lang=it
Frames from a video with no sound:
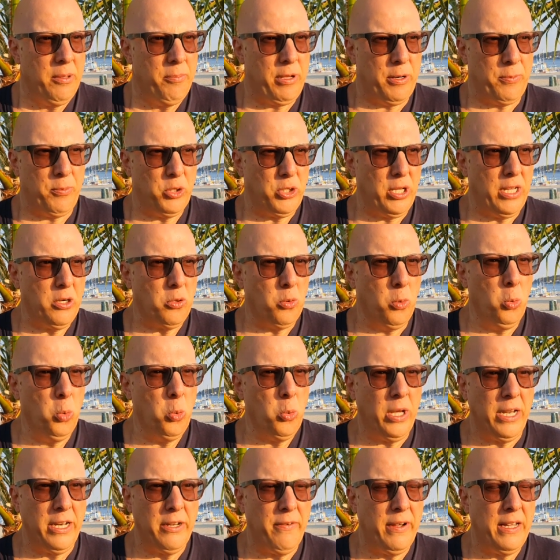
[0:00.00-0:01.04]
per poter
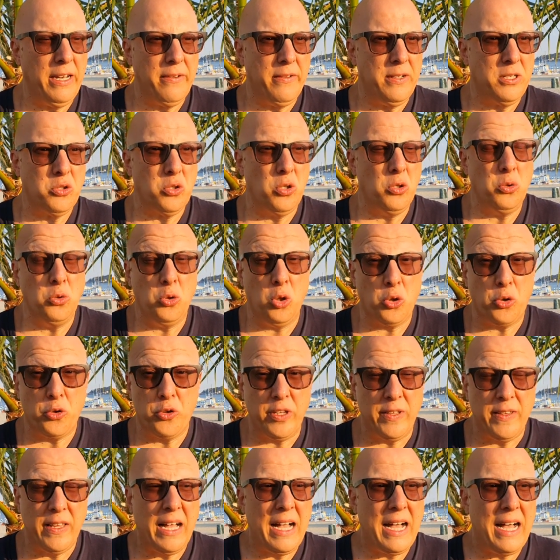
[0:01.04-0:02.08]
comunque arrivare verso il
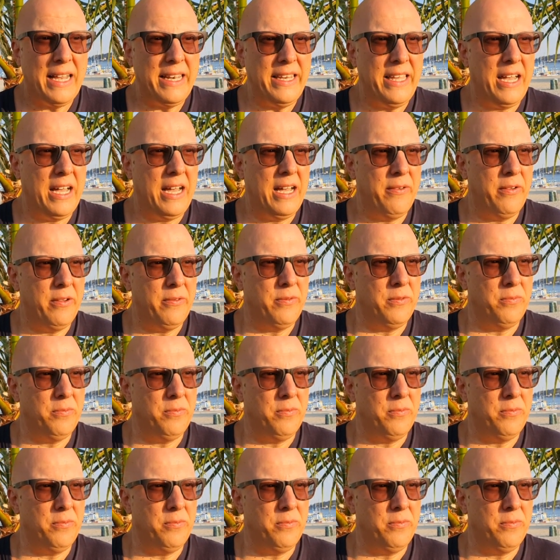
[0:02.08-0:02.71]
nord Italia,